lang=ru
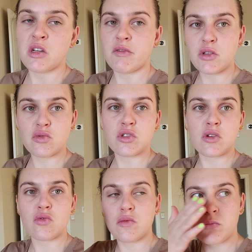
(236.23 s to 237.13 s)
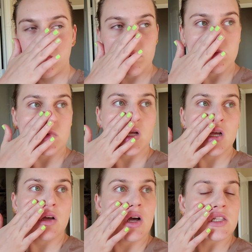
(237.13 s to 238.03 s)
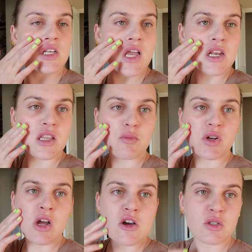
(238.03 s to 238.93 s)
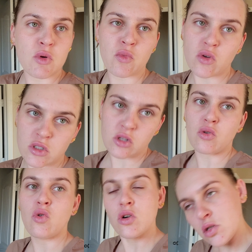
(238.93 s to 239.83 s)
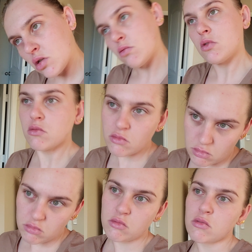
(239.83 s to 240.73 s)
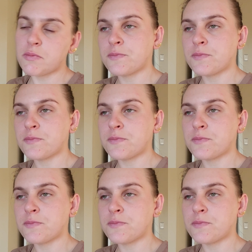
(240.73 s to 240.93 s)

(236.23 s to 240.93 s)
в эту жару. Хотя я не напрягаюсь, мы просто ходим.